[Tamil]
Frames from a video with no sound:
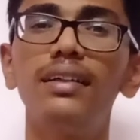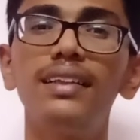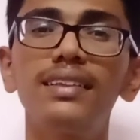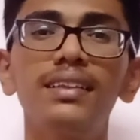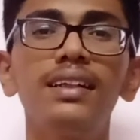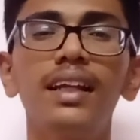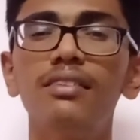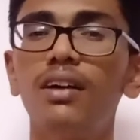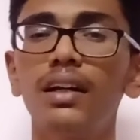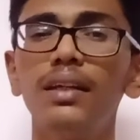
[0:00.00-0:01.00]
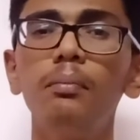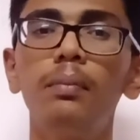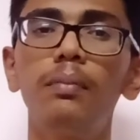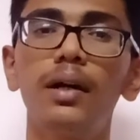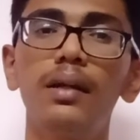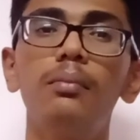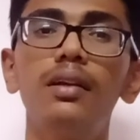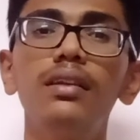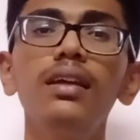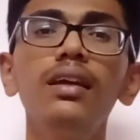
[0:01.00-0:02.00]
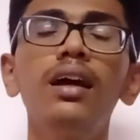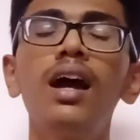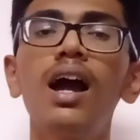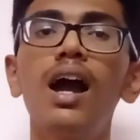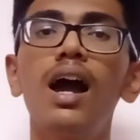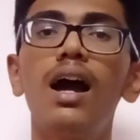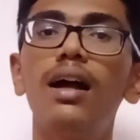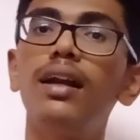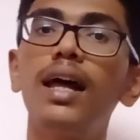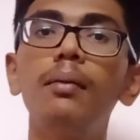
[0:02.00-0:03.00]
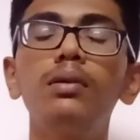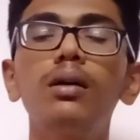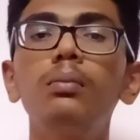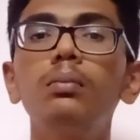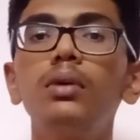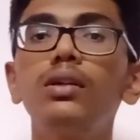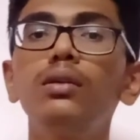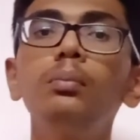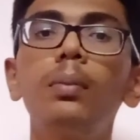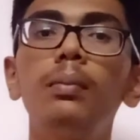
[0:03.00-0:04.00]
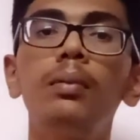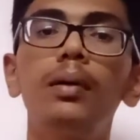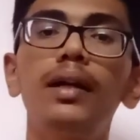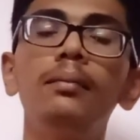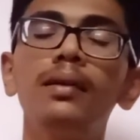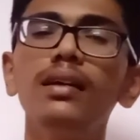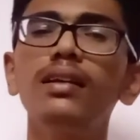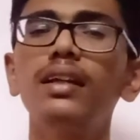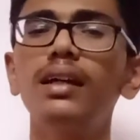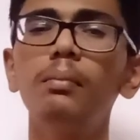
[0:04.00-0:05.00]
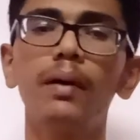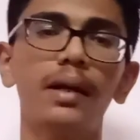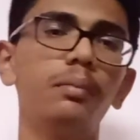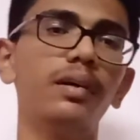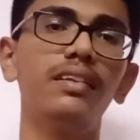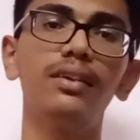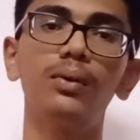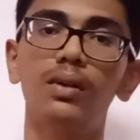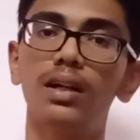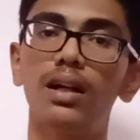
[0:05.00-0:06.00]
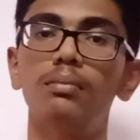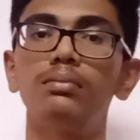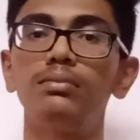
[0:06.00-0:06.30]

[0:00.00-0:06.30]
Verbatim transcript: டெஸ்க்குகளை வாங்கி பயன்படுத்தி லேப்டாப் மற்றும் படிக்க நீங்கள் பயன்படுத்தி கொள்ளலாம்